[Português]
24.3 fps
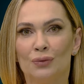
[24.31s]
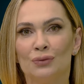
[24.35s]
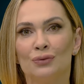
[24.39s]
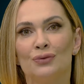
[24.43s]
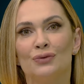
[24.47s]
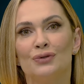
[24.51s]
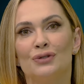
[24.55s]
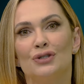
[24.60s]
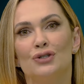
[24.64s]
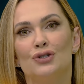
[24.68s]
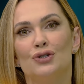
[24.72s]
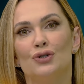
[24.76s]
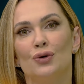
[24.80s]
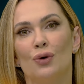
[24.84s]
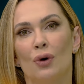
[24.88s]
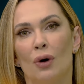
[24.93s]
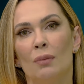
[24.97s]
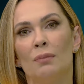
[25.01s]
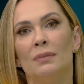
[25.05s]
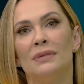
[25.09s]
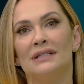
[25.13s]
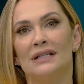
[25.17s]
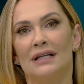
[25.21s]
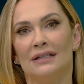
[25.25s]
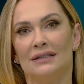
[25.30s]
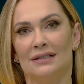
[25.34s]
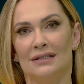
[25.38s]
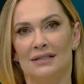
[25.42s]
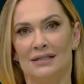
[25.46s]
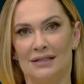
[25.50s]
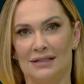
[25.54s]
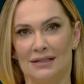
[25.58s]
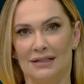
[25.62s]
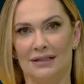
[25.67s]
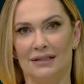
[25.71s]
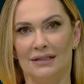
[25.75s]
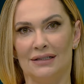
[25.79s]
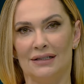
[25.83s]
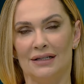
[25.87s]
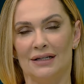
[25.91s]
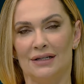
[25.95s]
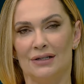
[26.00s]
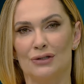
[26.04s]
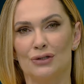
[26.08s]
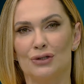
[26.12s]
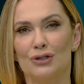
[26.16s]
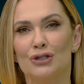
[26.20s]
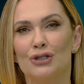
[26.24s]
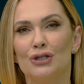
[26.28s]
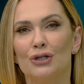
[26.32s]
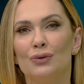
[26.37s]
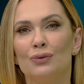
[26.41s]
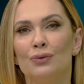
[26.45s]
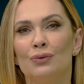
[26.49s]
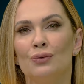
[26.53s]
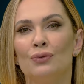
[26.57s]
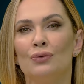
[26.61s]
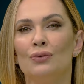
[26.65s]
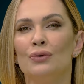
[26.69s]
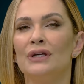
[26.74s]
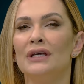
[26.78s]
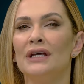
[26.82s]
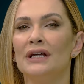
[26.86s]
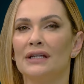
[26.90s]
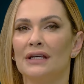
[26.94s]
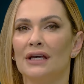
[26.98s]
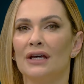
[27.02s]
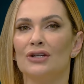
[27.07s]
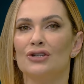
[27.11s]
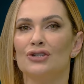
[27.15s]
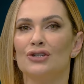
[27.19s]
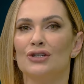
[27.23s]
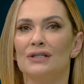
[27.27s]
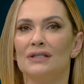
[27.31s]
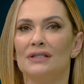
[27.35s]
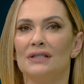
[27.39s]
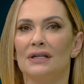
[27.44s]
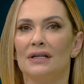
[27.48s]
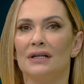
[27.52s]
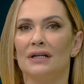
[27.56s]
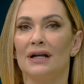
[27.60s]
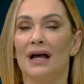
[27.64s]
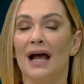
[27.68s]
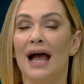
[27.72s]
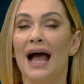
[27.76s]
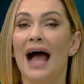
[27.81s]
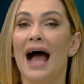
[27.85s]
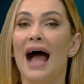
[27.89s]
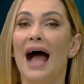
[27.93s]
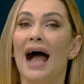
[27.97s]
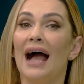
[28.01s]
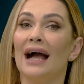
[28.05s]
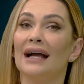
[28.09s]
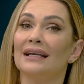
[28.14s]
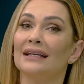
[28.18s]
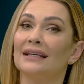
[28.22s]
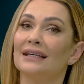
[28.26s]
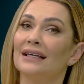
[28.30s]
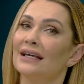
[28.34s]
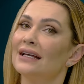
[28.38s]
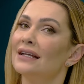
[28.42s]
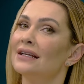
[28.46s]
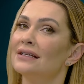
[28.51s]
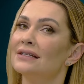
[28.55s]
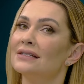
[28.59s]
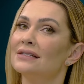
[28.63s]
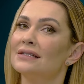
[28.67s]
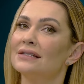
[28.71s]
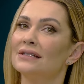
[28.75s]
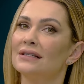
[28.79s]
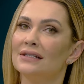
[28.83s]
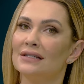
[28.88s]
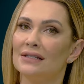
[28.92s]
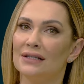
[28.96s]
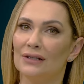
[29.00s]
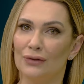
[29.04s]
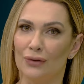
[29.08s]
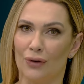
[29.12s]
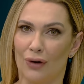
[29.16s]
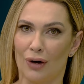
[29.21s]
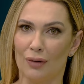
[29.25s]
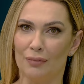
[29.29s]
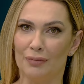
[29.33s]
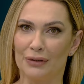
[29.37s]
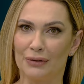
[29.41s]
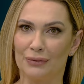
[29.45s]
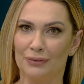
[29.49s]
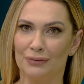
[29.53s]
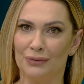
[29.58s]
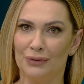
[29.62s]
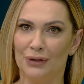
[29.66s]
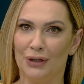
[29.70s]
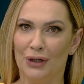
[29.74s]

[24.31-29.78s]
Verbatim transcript: dos idiomas da Tanzânia, chikungunya quer dizer aqueles que se dobram.